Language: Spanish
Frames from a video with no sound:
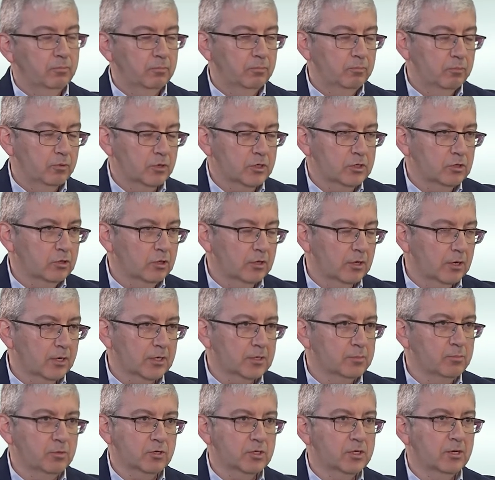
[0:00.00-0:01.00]
puesto de
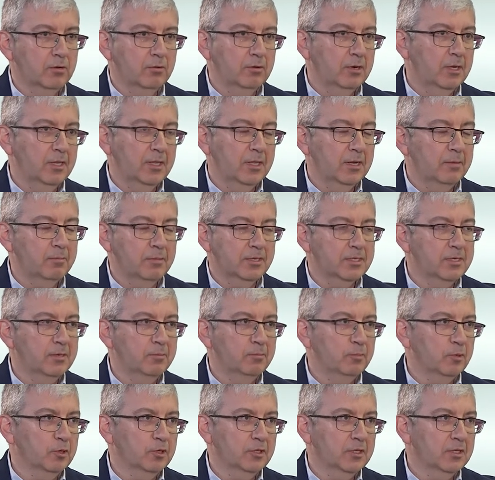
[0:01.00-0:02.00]
responsabilidad más
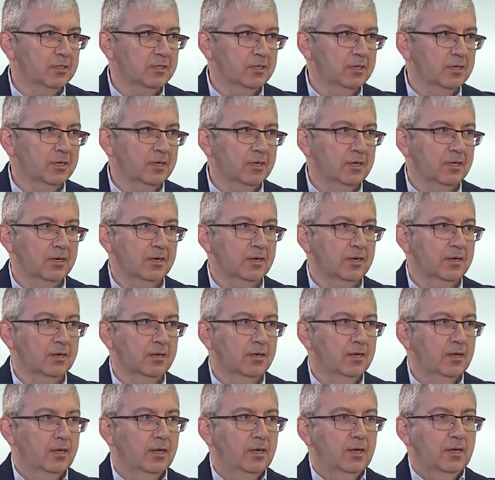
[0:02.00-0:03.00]
importante que era